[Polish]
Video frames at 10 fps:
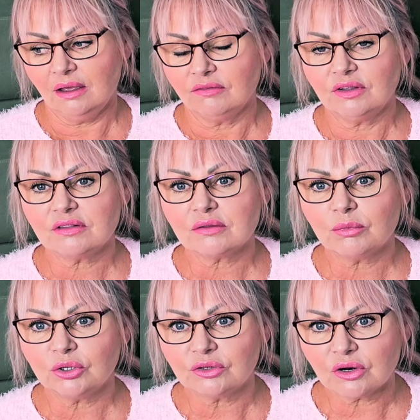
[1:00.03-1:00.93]
więc
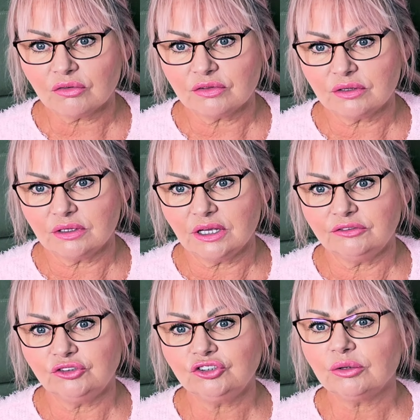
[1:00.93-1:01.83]
moi drodzy, jak
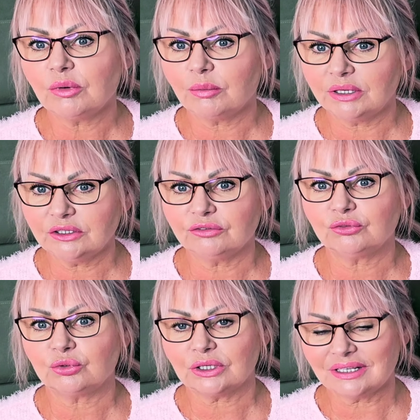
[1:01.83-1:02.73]
widzicie momenty, w
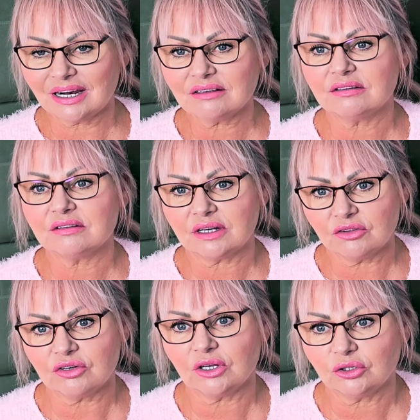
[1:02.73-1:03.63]
których narcyz
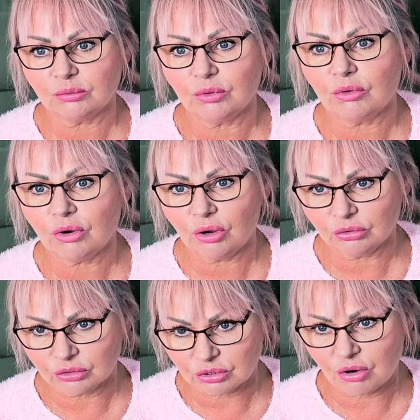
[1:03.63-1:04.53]
traci nad Tobą
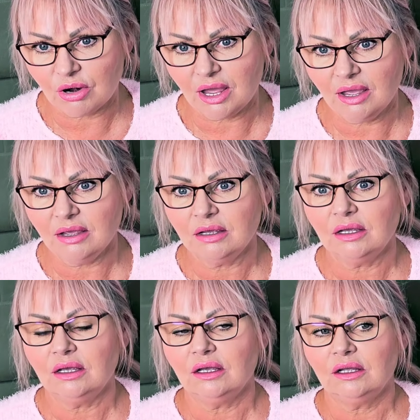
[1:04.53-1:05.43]
kontrolę,
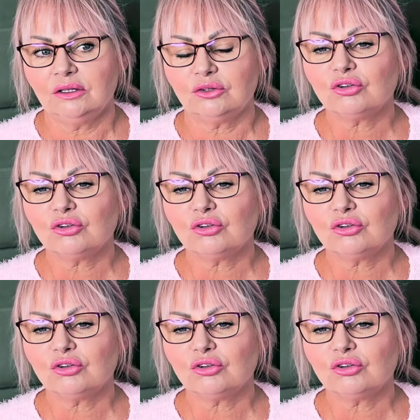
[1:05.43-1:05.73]
to